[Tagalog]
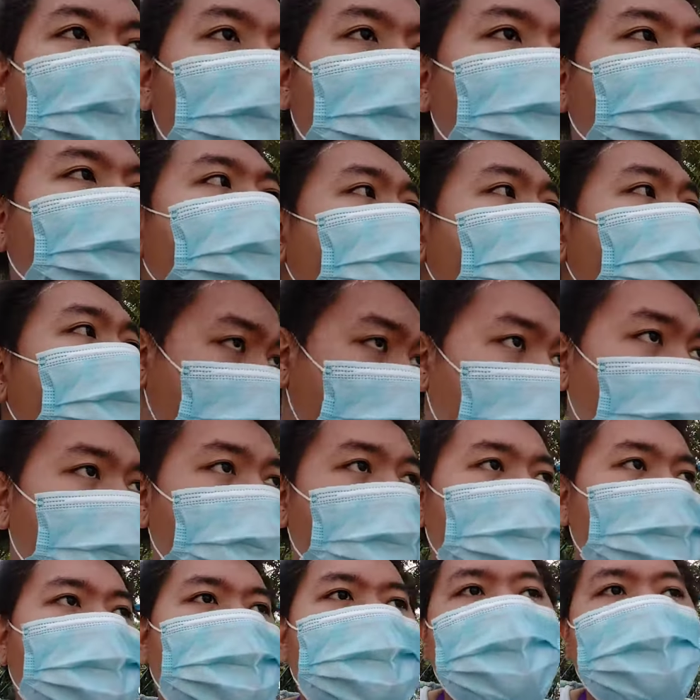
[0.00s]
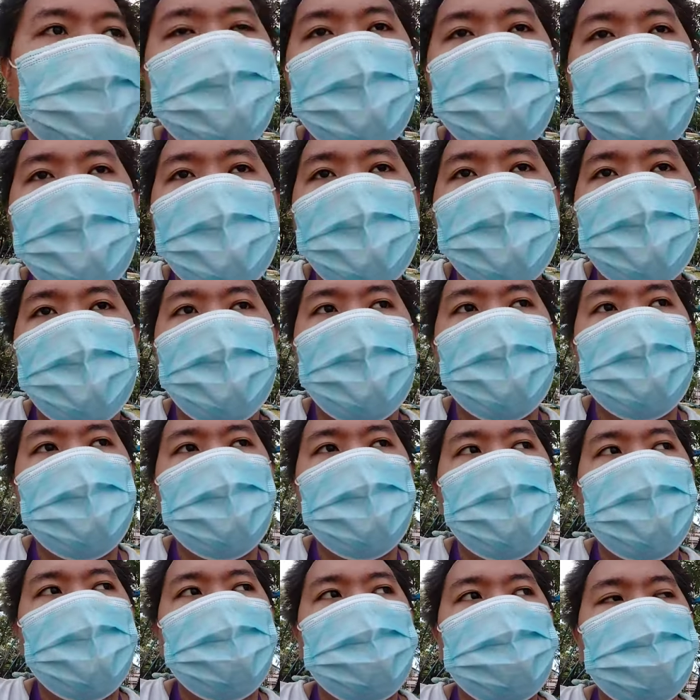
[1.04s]
kina sa buot.
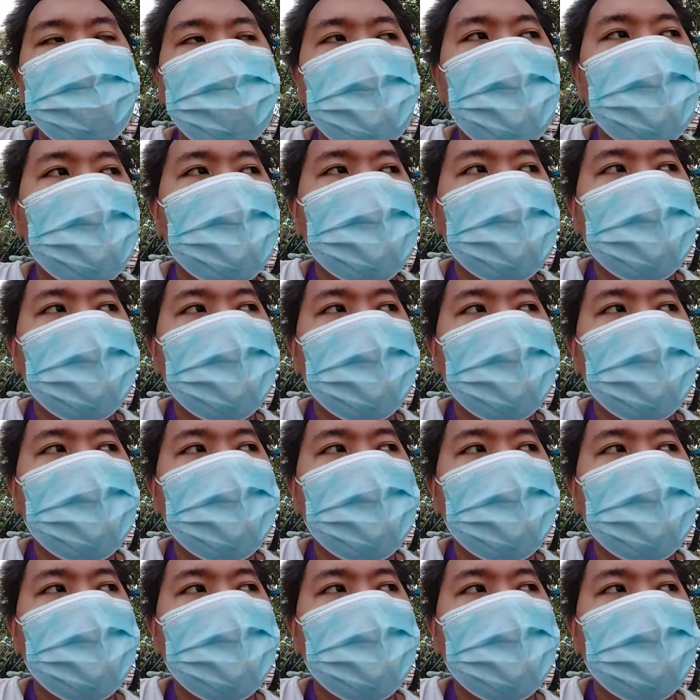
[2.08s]
Pero